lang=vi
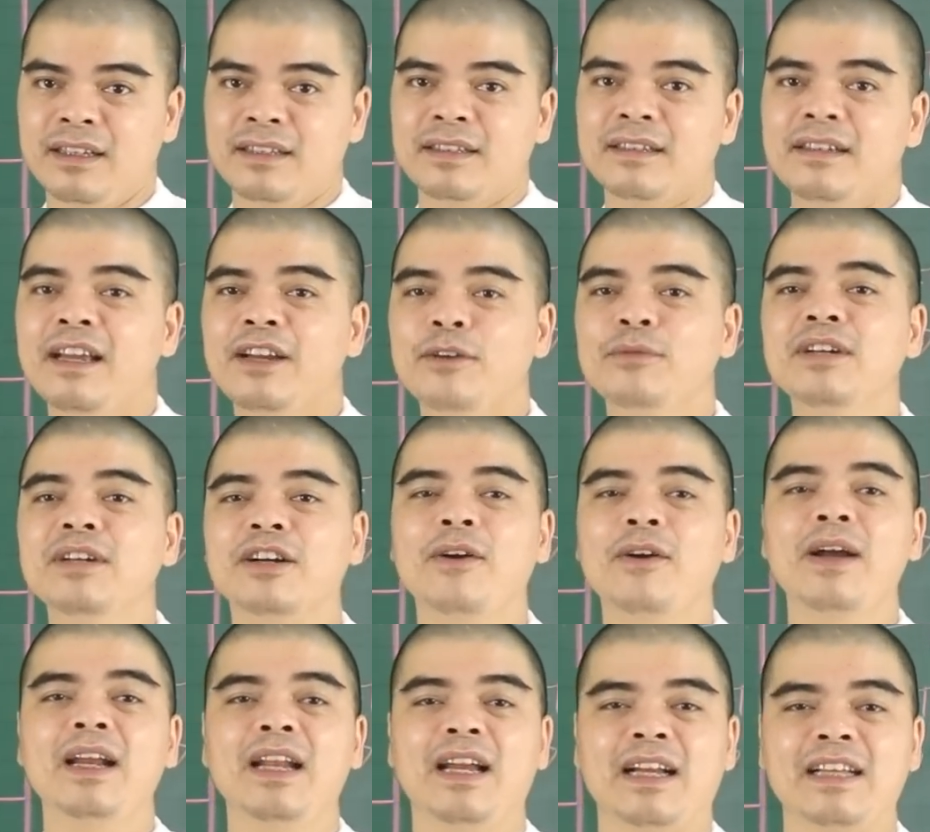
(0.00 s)
Thì đây cũng được
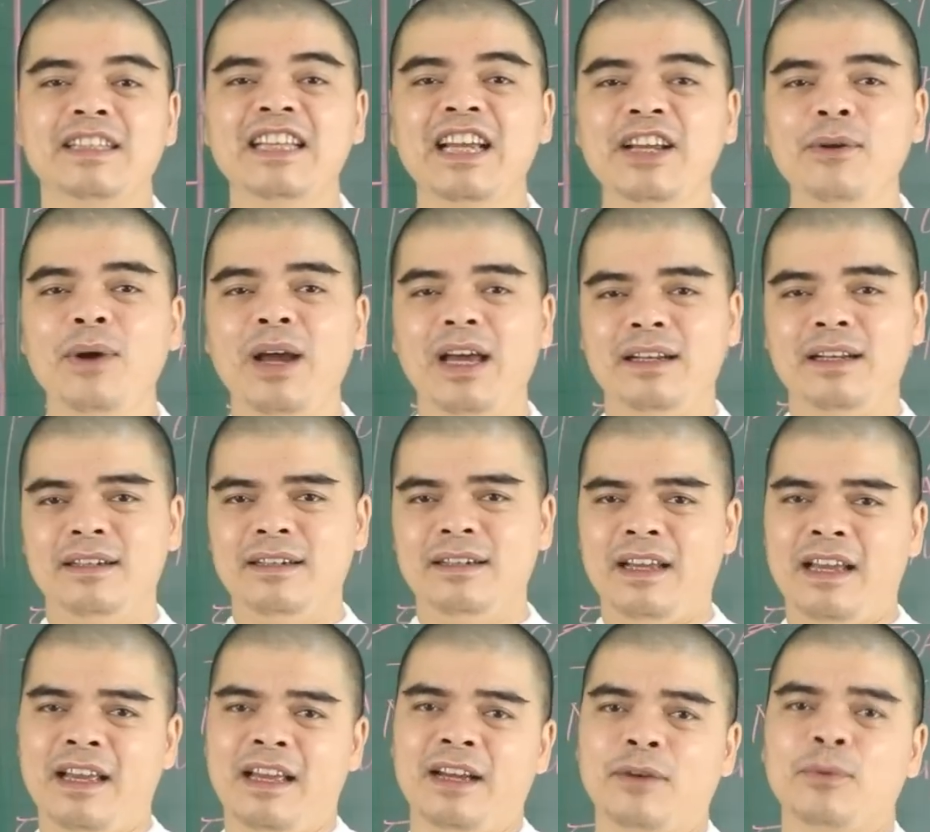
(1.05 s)
coi là cái giai đoạn
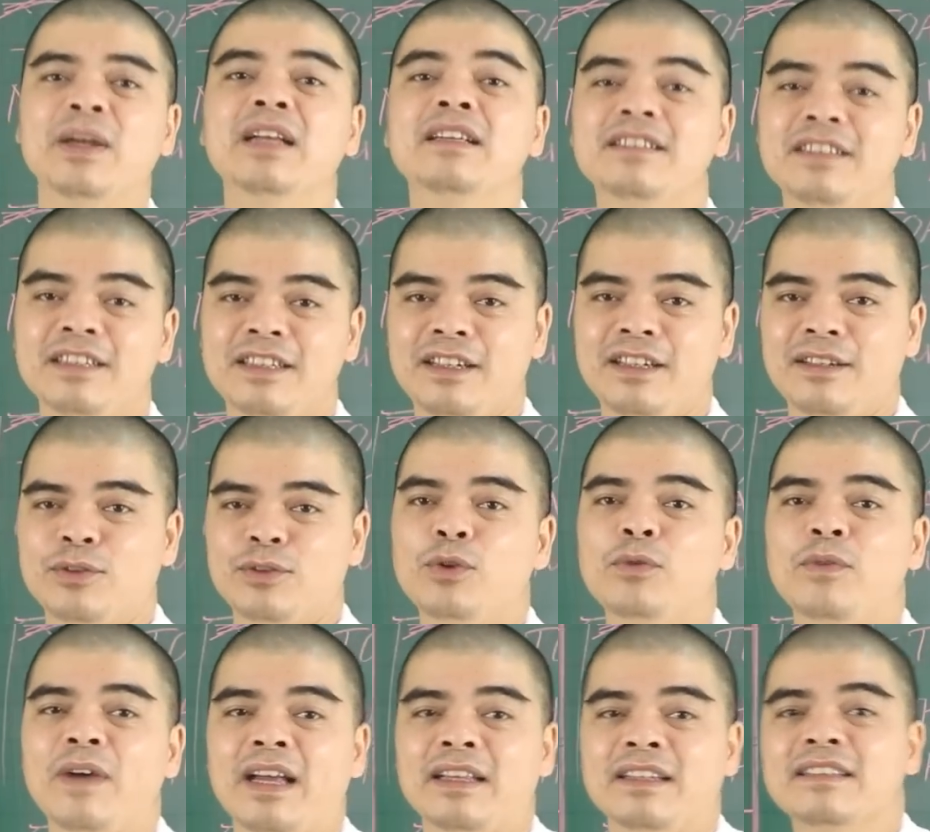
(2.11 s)
để quý anh chị thu
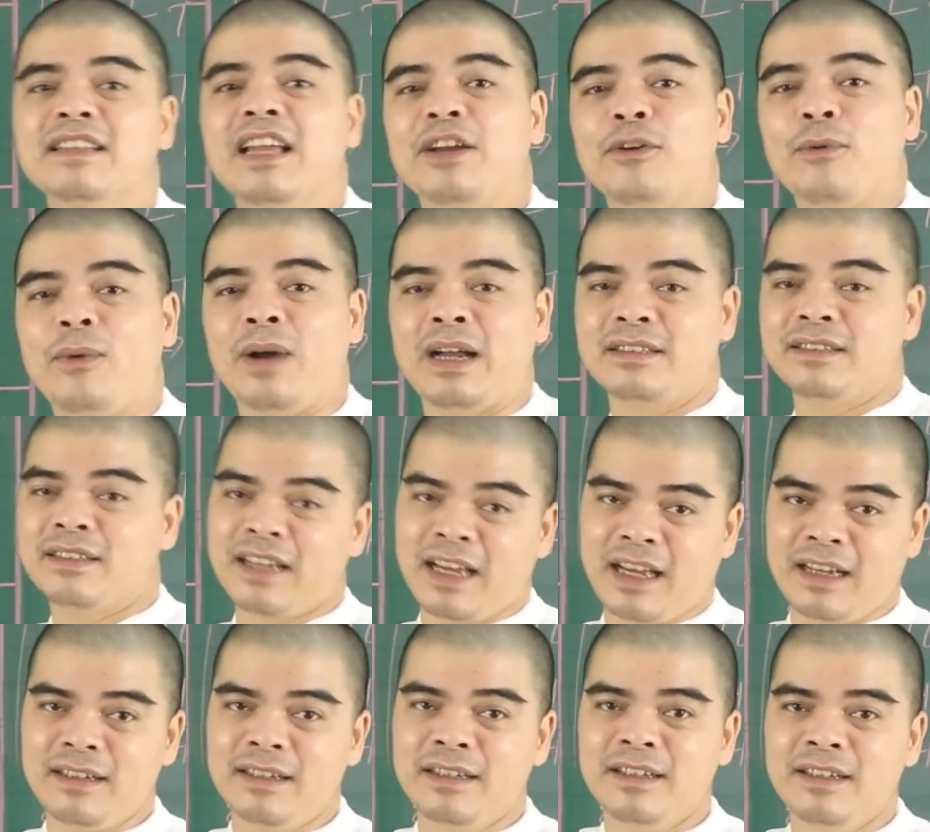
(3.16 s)
về những thành quả xứng
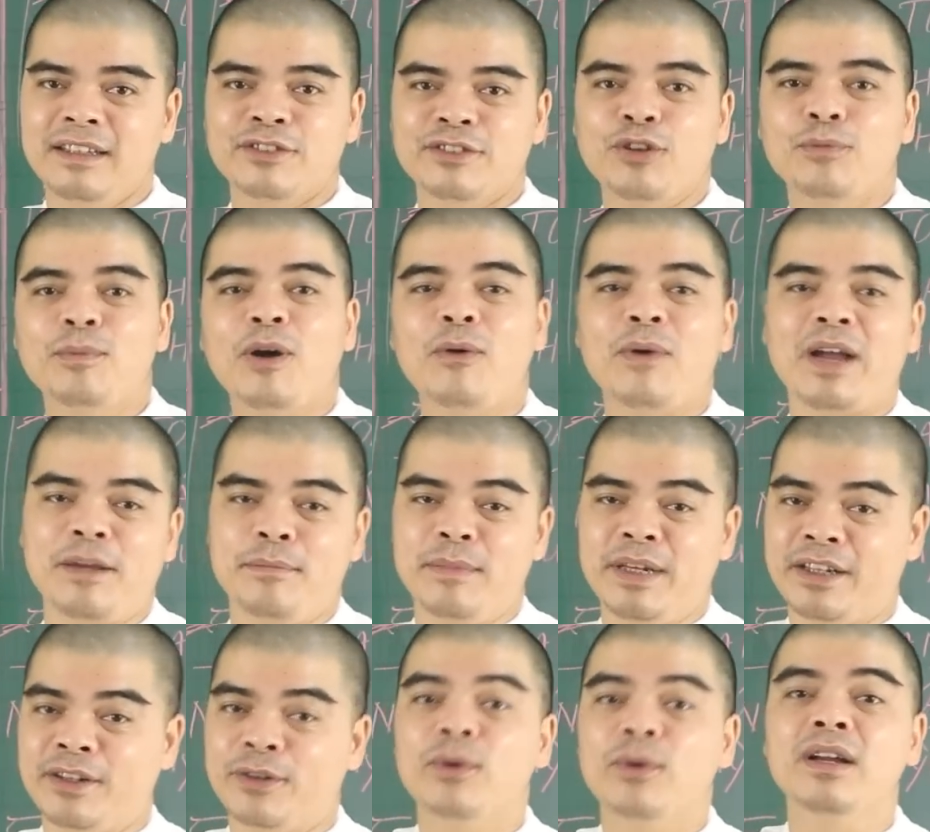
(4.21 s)
đáng sau bao ngày
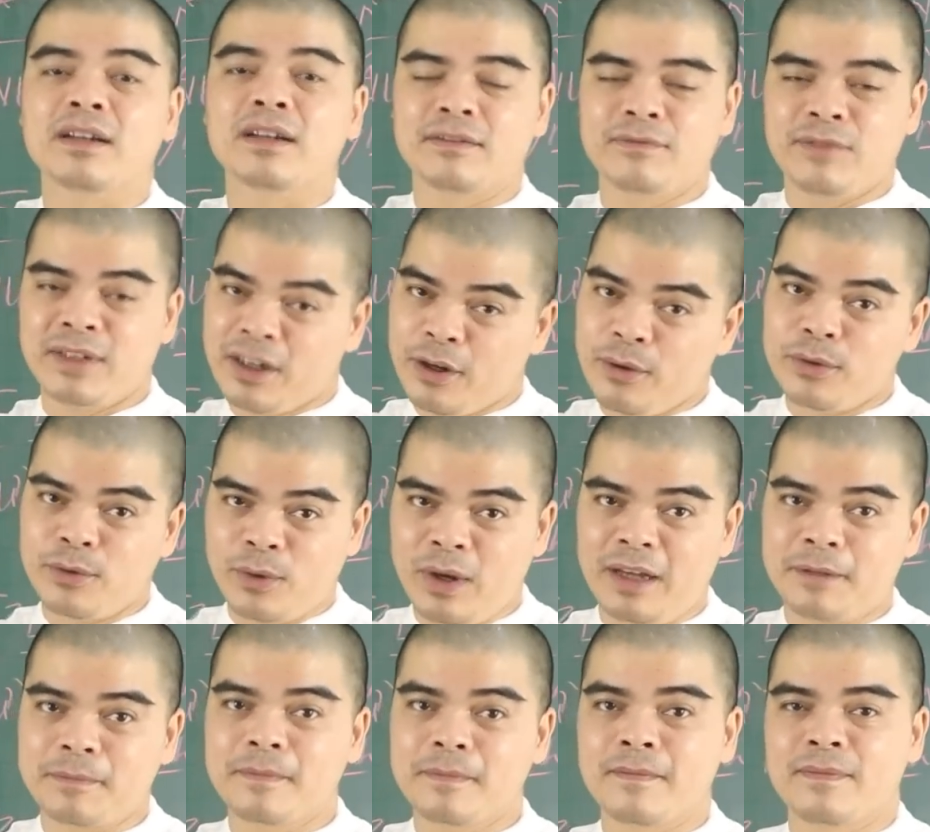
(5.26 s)
mình nỗ lực phấn đấu, đúng không
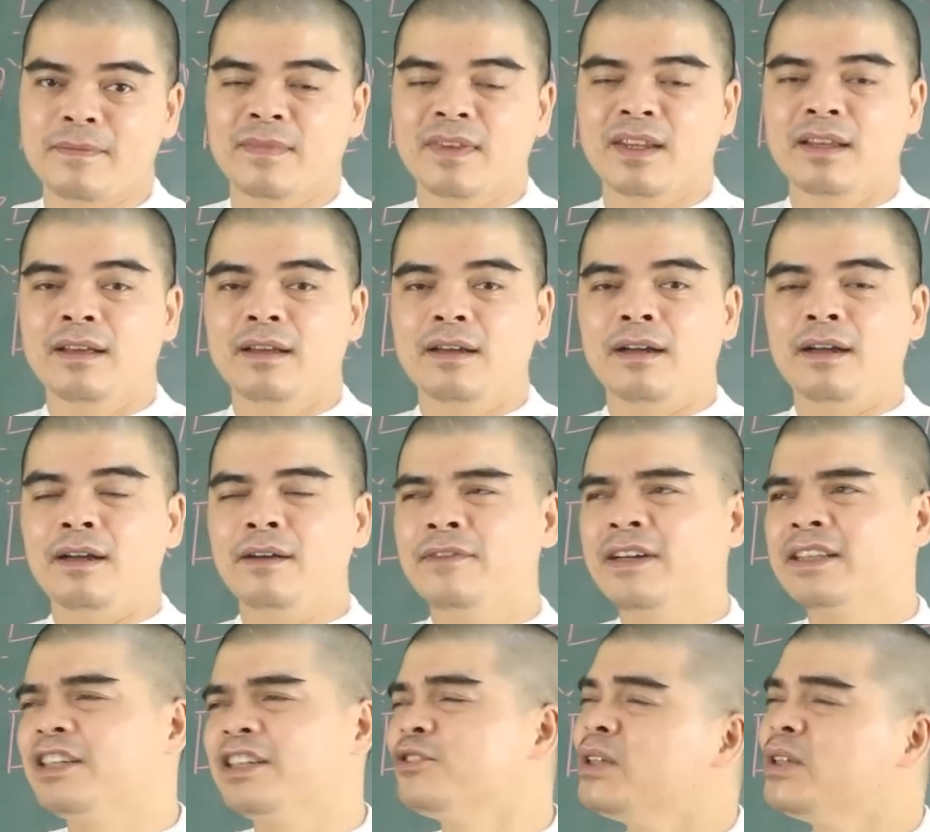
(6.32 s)
ạ? Về
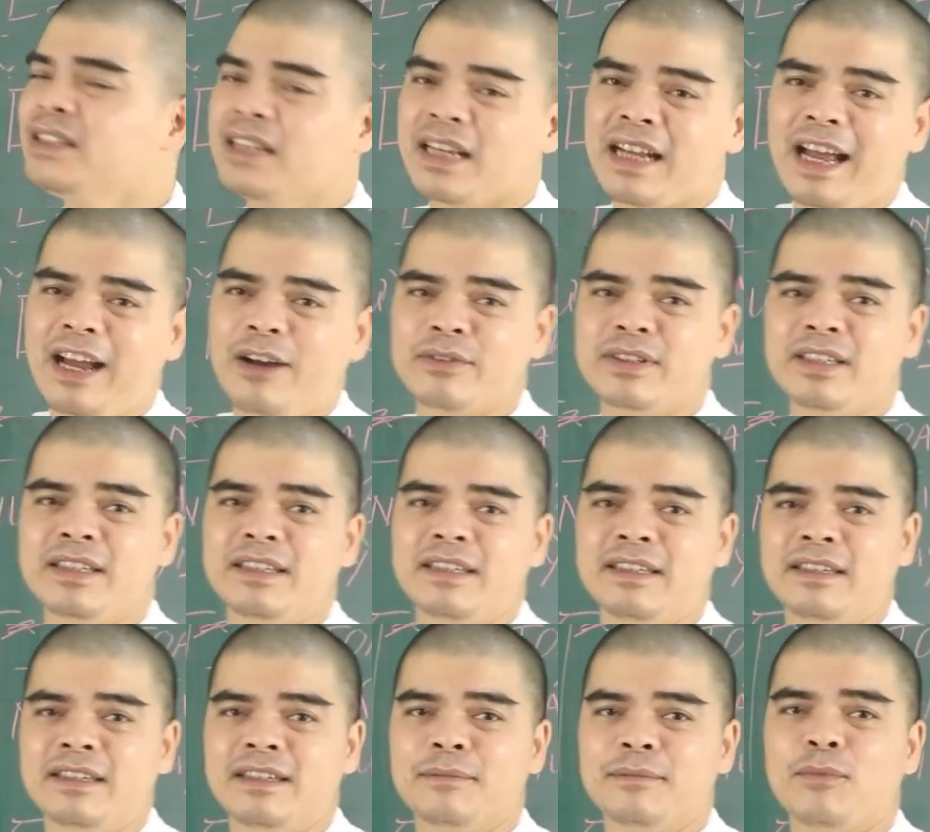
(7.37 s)
tình duyên gia đạo
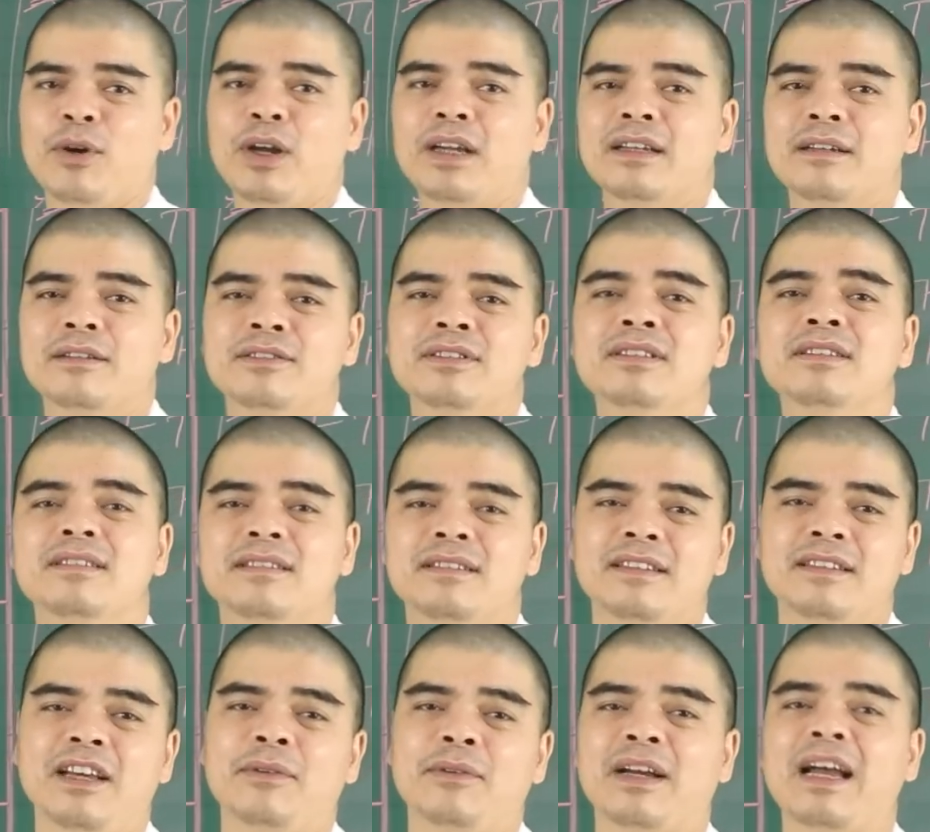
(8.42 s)
thì mọi sự thì
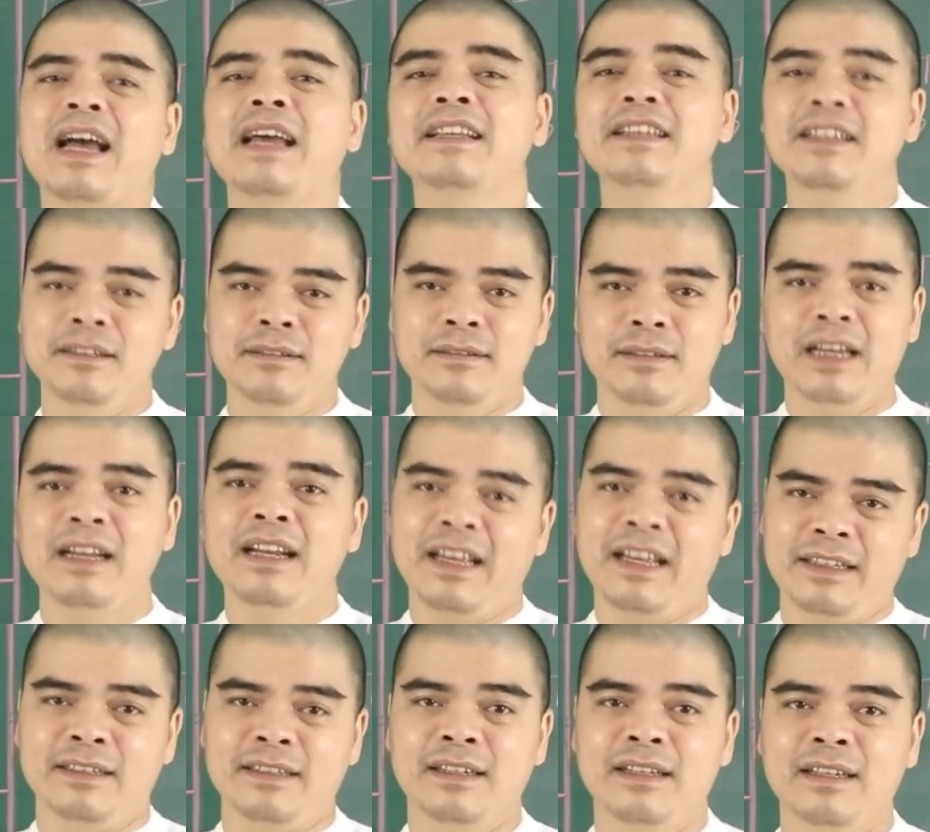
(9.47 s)
đều được an yên, an
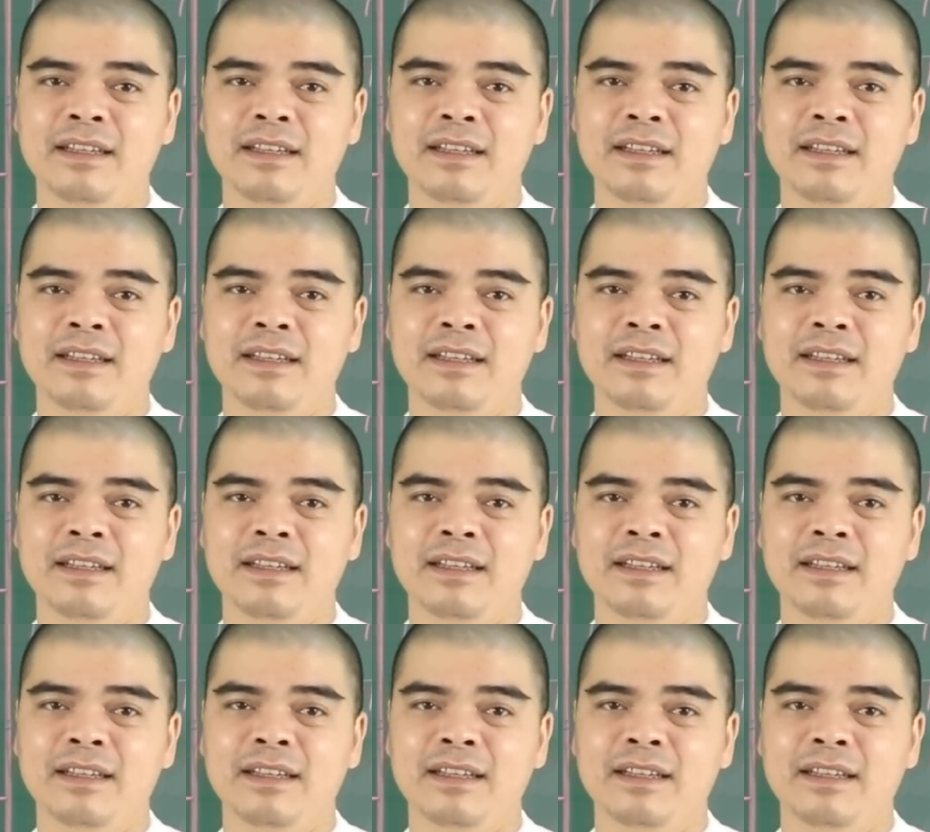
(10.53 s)
lành.